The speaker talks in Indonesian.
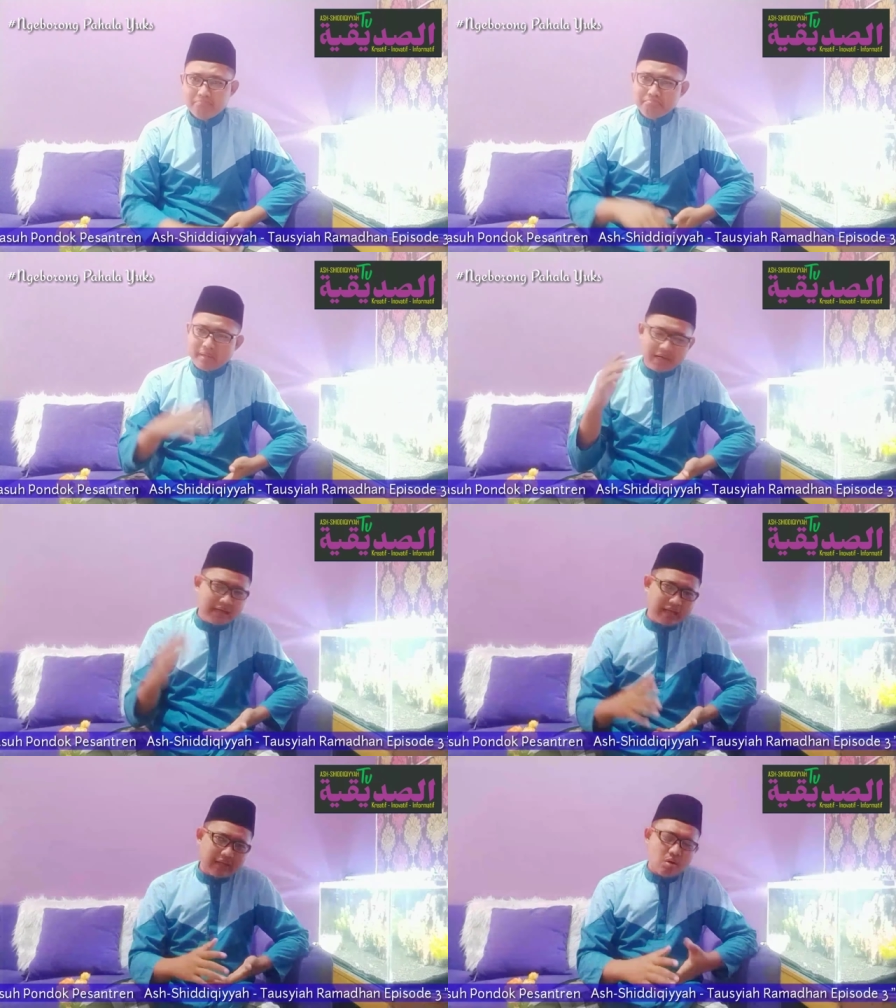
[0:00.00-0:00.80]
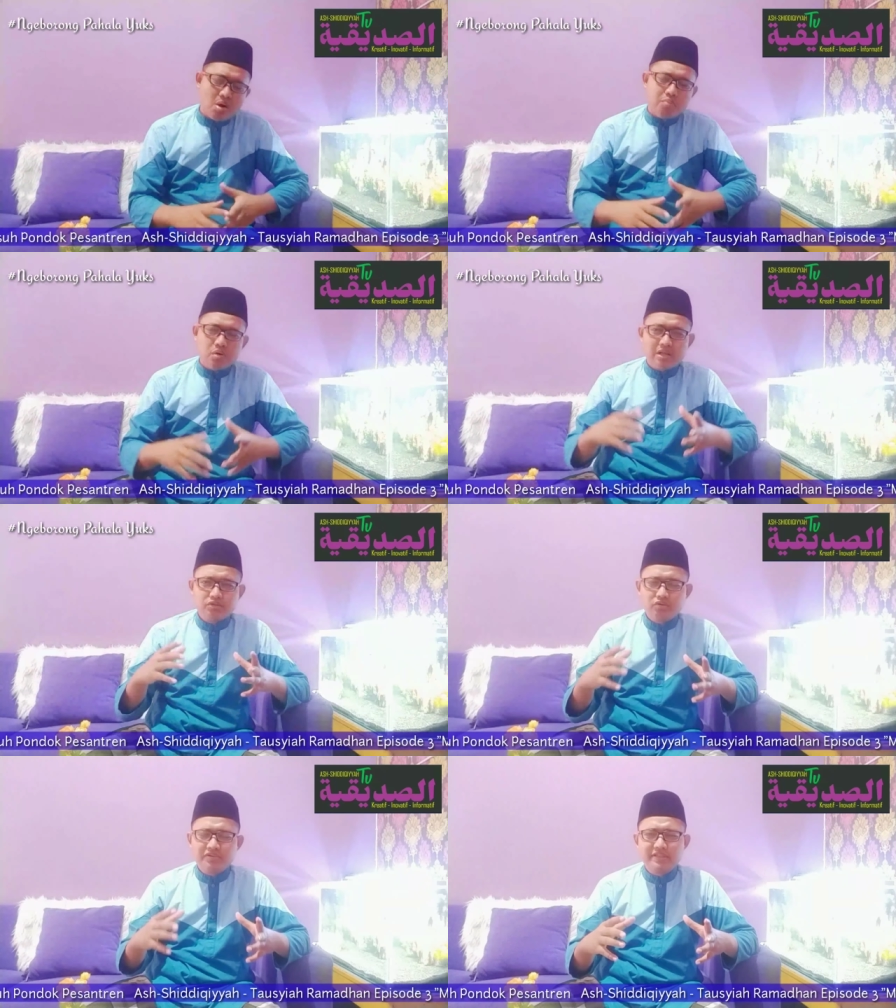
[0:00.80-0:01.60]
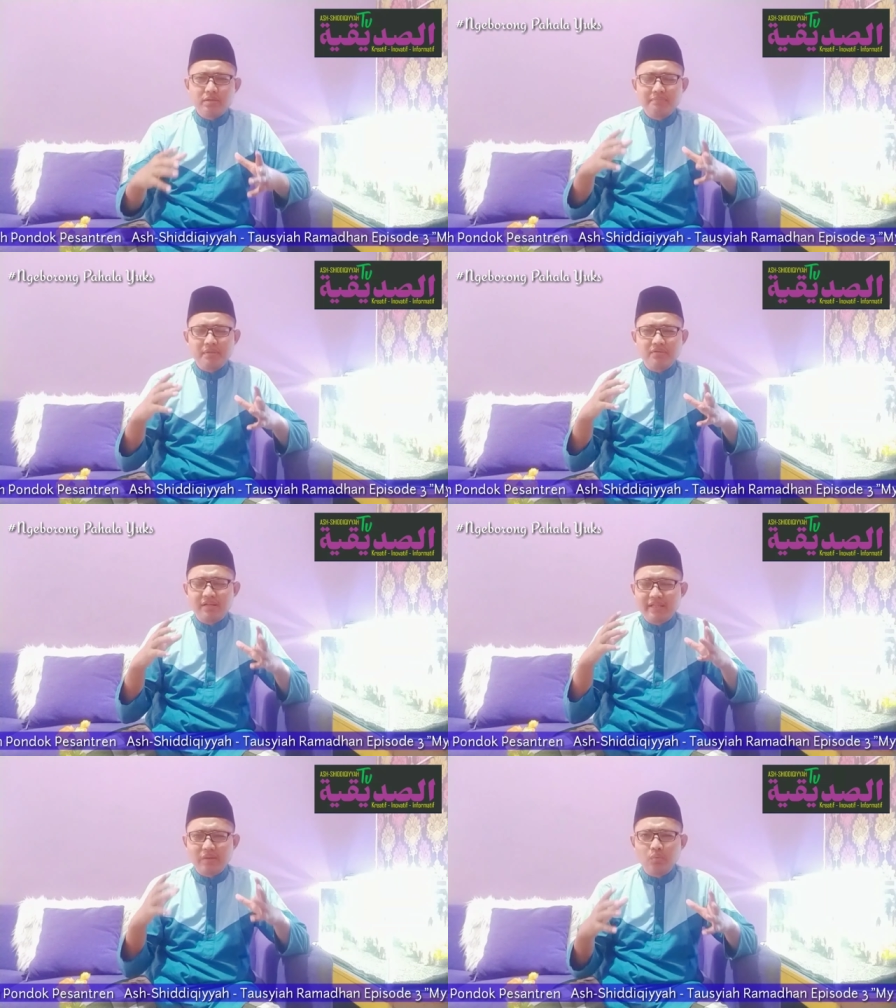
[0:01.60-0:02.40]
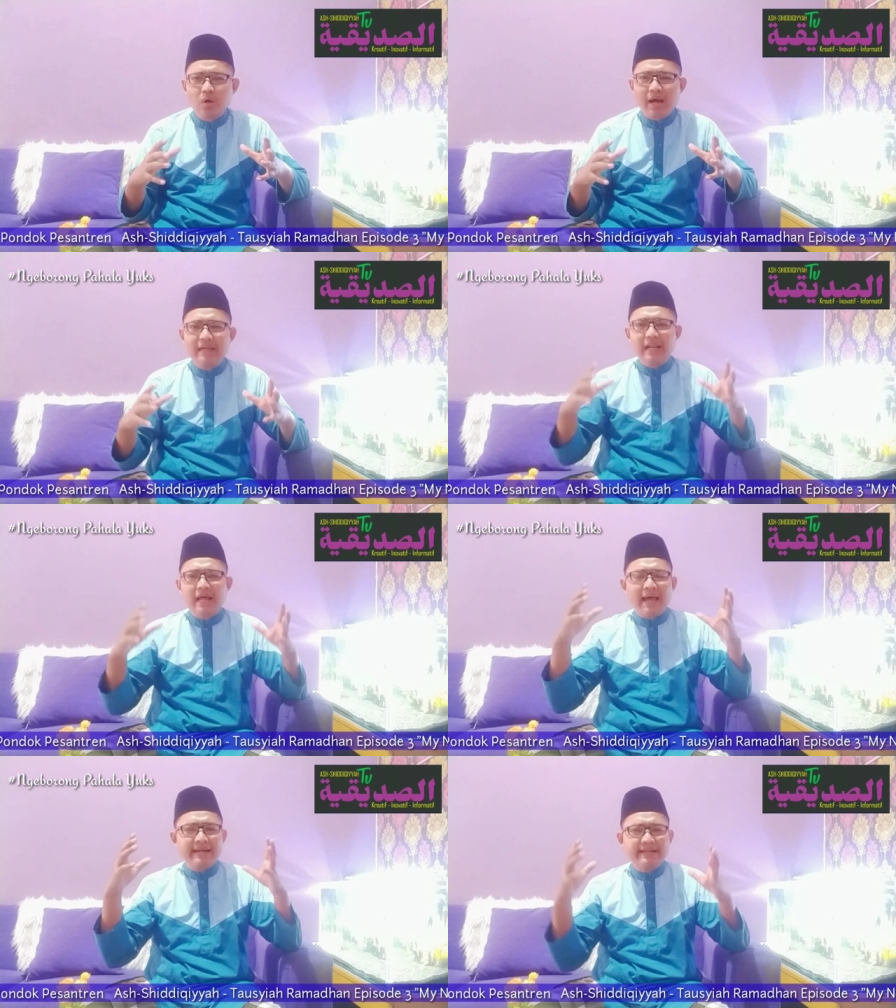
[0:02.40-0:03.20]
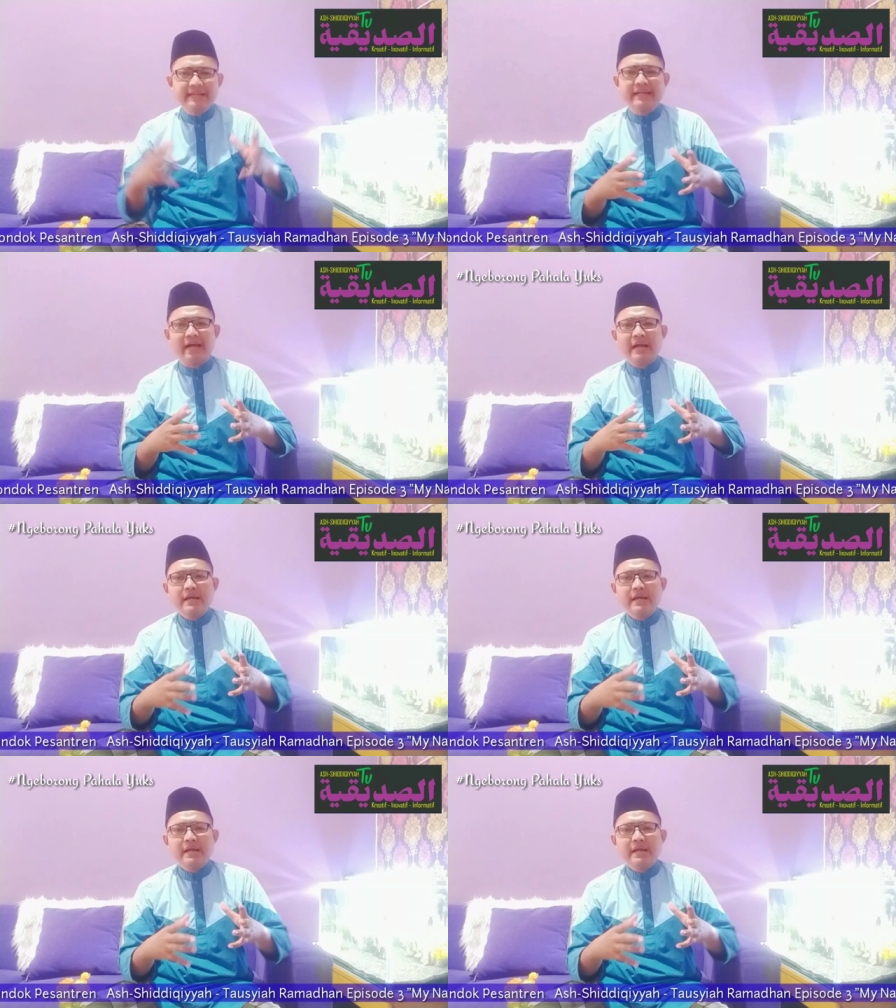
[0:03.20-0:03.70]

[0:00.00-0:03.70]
Bahkan bulan suci Ramadan itu adalah hadiah